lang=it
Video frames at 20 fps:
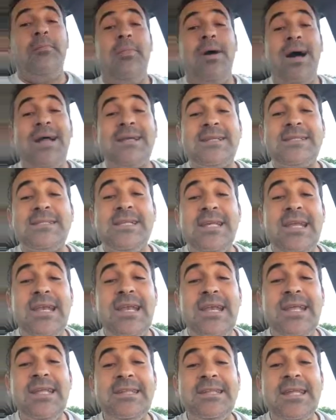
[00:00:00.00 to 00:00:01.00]

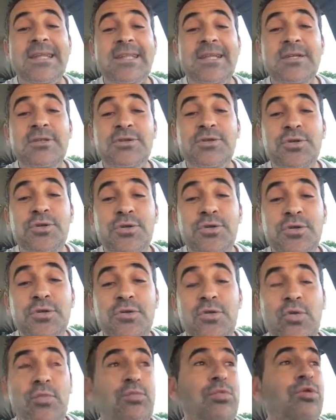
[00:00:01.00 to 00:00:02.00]
barzelletta del
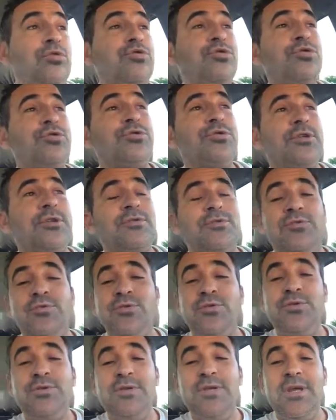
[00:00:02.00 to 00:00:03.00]
giorno. Buongiorno a
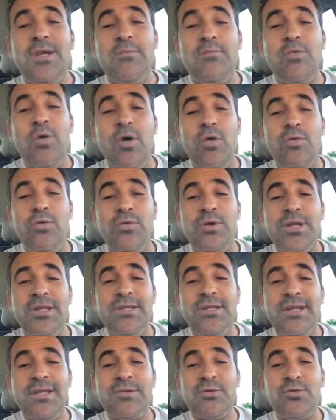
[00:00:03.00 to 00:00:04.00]
tutti e buon
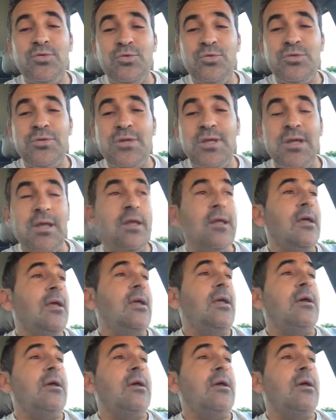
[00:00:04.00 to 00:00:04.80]
lunedì a tutti.